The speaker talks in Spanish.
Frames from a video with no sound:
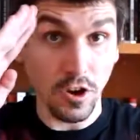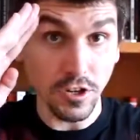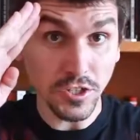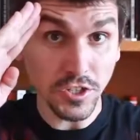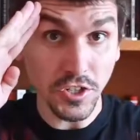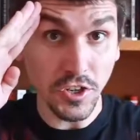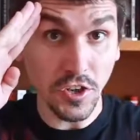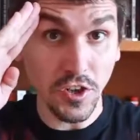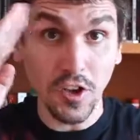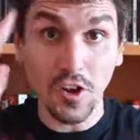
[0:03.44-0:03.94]

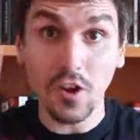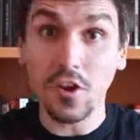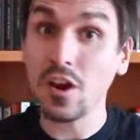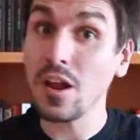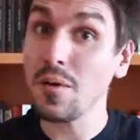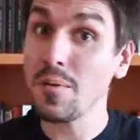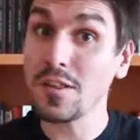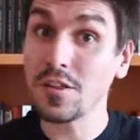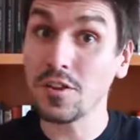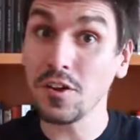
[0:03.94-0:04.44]
Hola
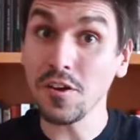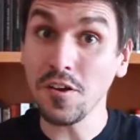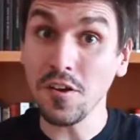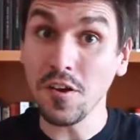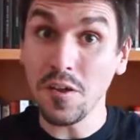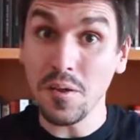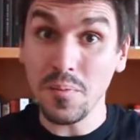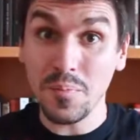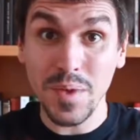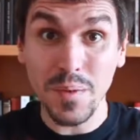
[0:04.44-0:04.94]
Ahora Víctor,
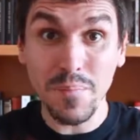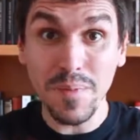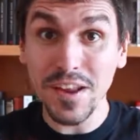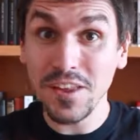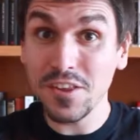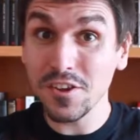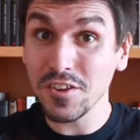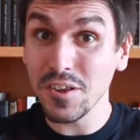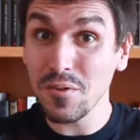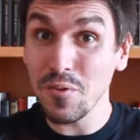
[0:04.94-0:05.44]

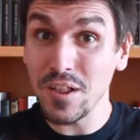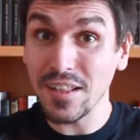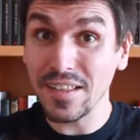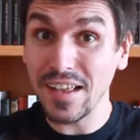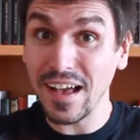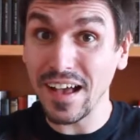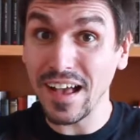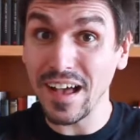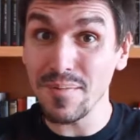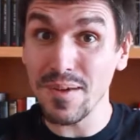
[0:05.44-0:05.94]
bienvenidos de
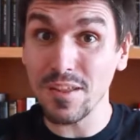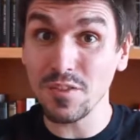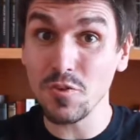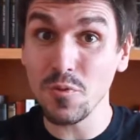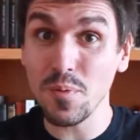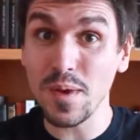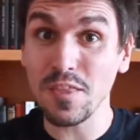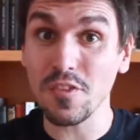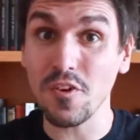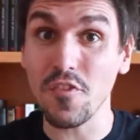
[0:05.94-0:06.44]
vuelta a
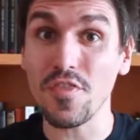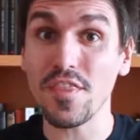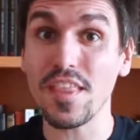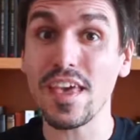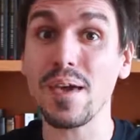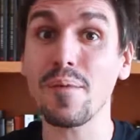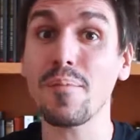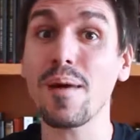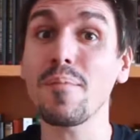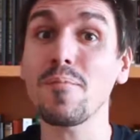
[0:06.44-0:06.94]
KameTube
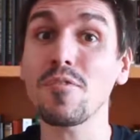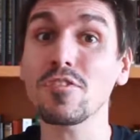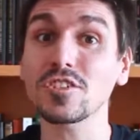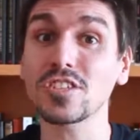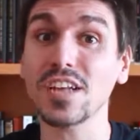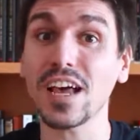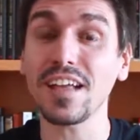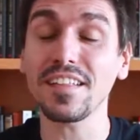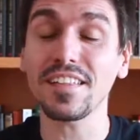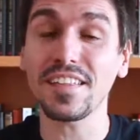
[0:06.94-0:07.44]
donde
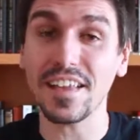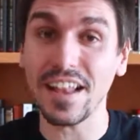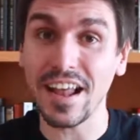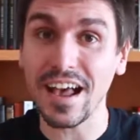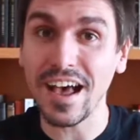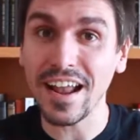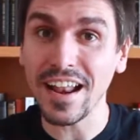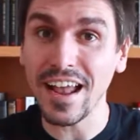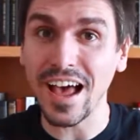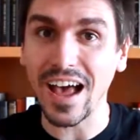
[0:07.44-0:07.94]
vamos a
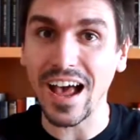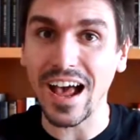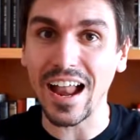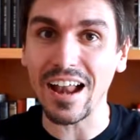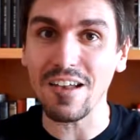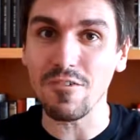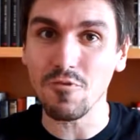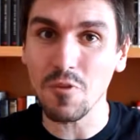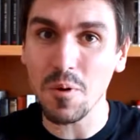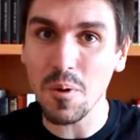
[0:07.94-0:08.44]
tirar
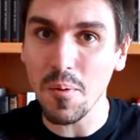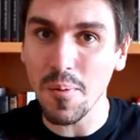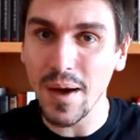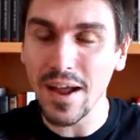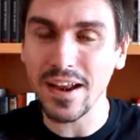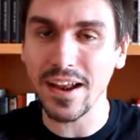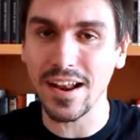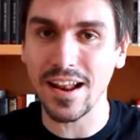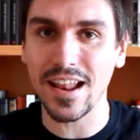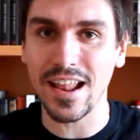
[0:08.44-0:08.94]
al nuevo
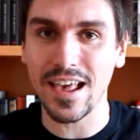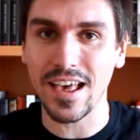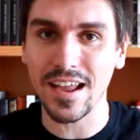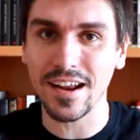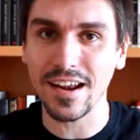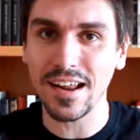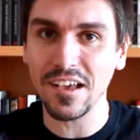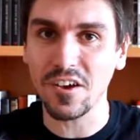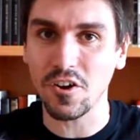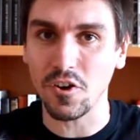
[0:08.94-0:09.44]
banner
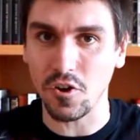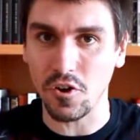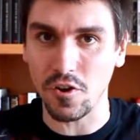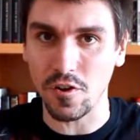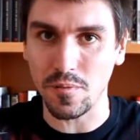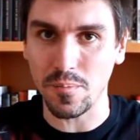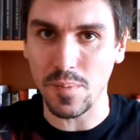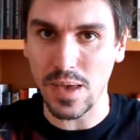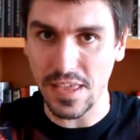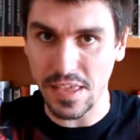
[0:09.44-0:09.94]
LR
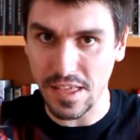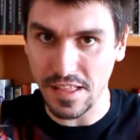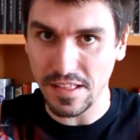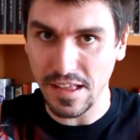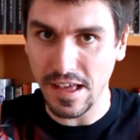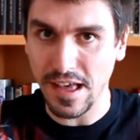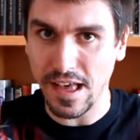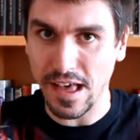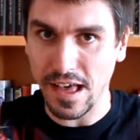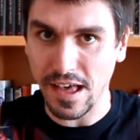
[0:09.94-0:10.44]
con
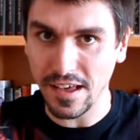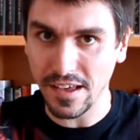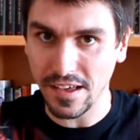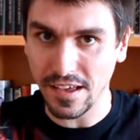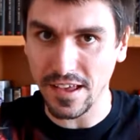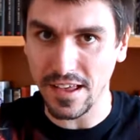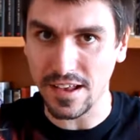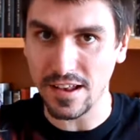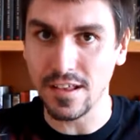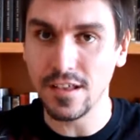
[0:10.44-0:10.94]
Belleta
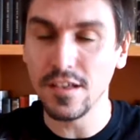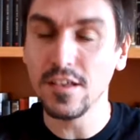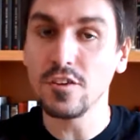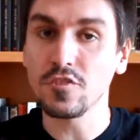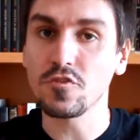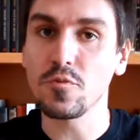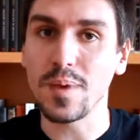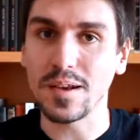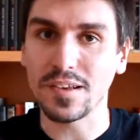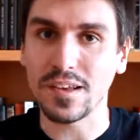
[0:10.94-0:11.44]
Ángel
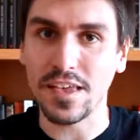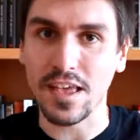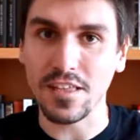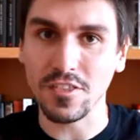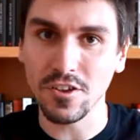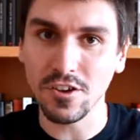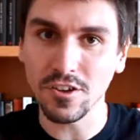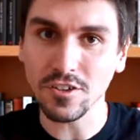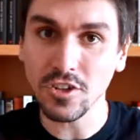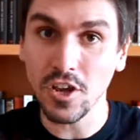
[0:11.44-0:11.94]
Super
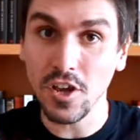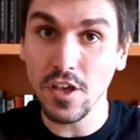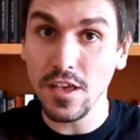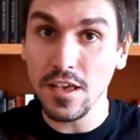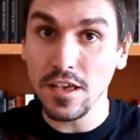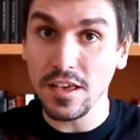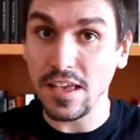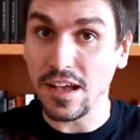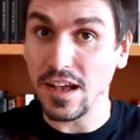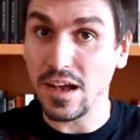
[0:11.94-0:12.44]
Saiyan 2
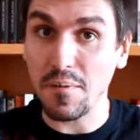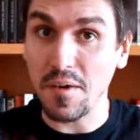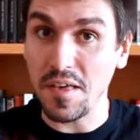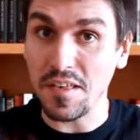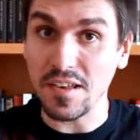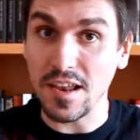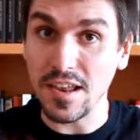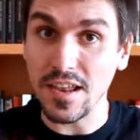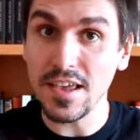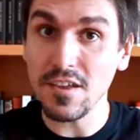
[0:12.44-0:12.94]
que acaba
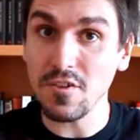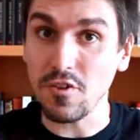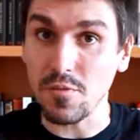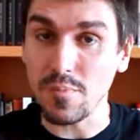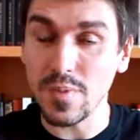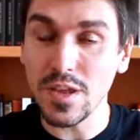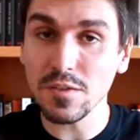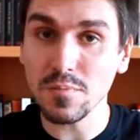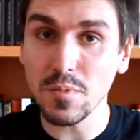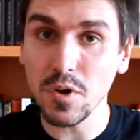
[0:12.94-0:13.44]
de salir
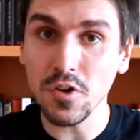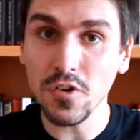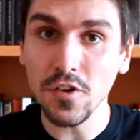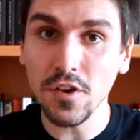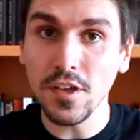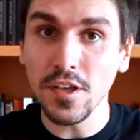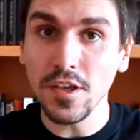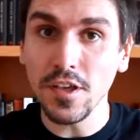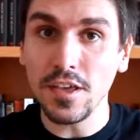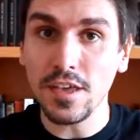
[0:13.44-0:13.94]
hoy mismo
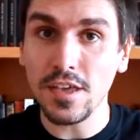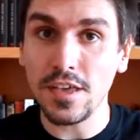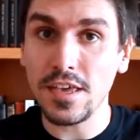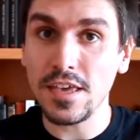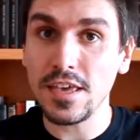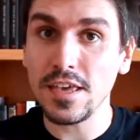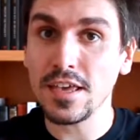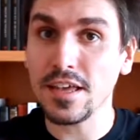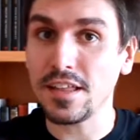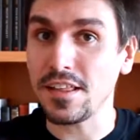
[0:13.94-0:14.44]

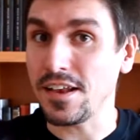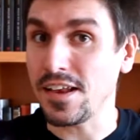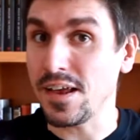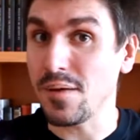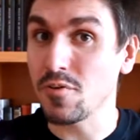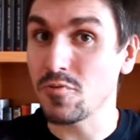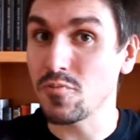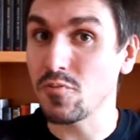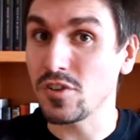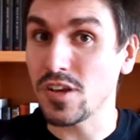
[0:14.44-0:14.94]
y que
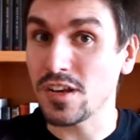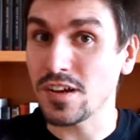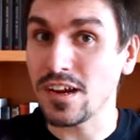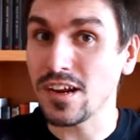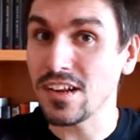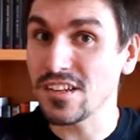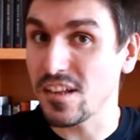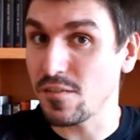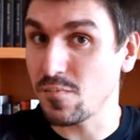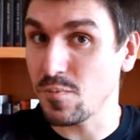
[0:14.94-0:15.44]
teníamos muchas
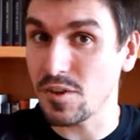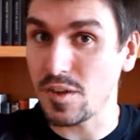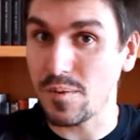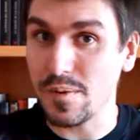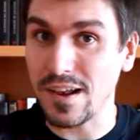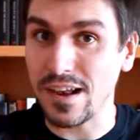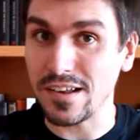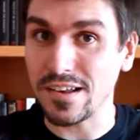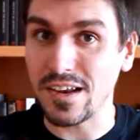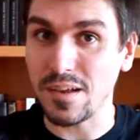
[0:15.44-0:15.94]
ganas después de
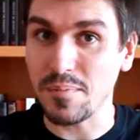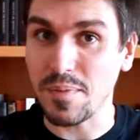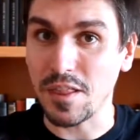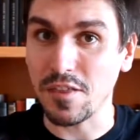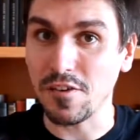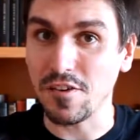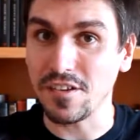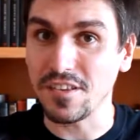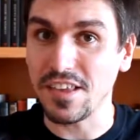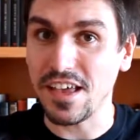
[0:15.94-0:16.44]
ver las
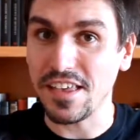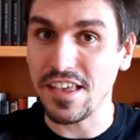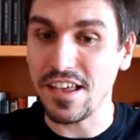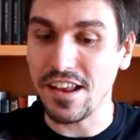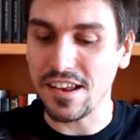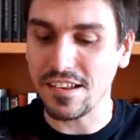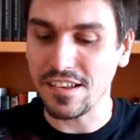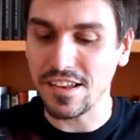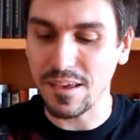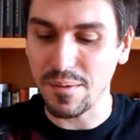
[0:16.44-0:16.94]
animaciones de
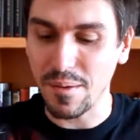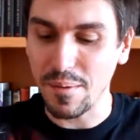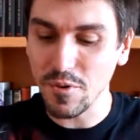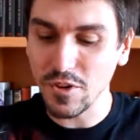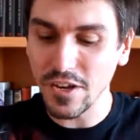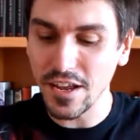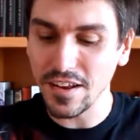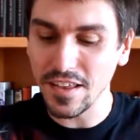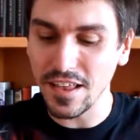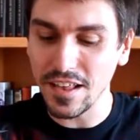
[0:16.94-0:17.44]
ayer. Así que
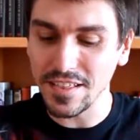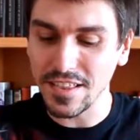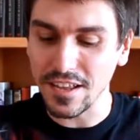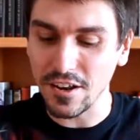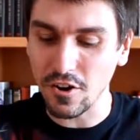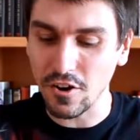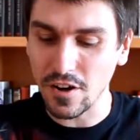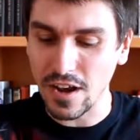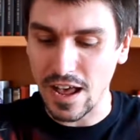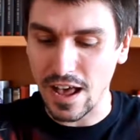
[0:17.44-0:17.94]
vamos a ir del
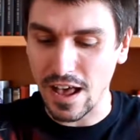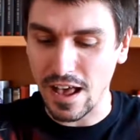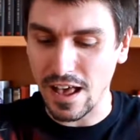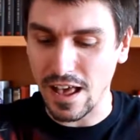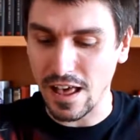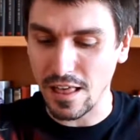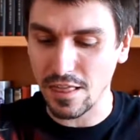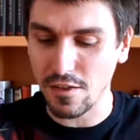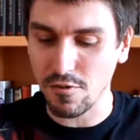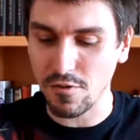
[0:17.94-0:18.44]
tirón
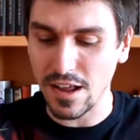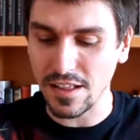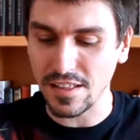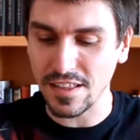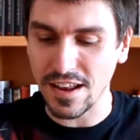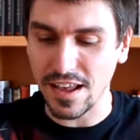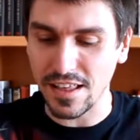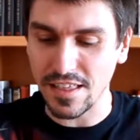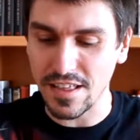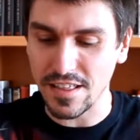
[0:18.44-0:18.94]
a hacer una
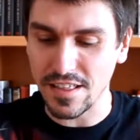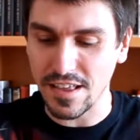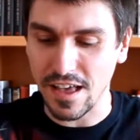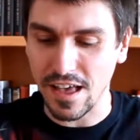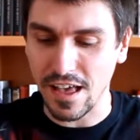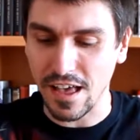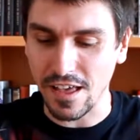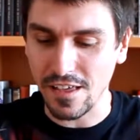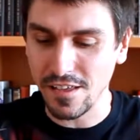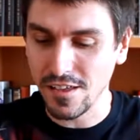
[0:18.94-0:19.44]

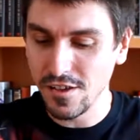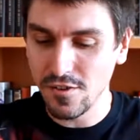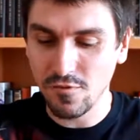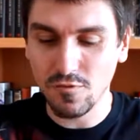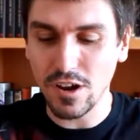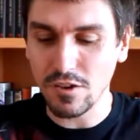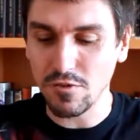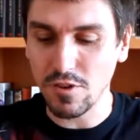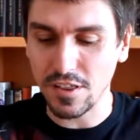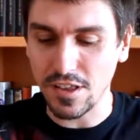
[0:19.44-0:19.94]
tiradita,
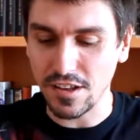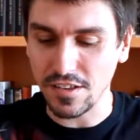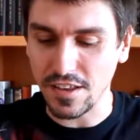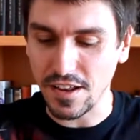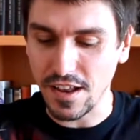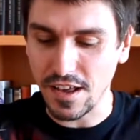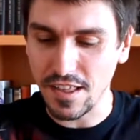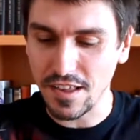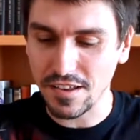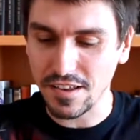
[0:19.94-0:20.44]
unas cuantas
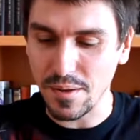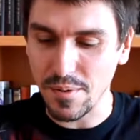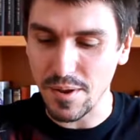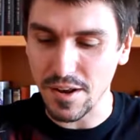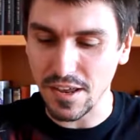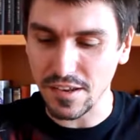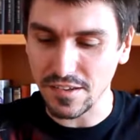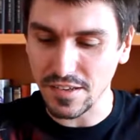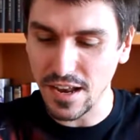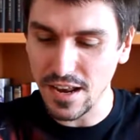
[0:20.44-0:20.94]
tiradas a
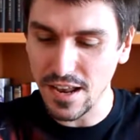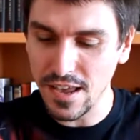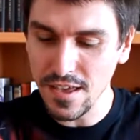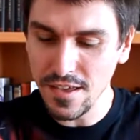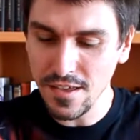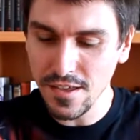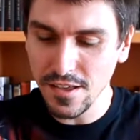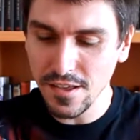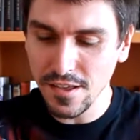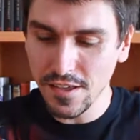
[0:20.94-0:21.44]
ver qué
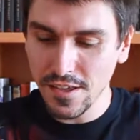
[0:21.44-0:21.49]
sale.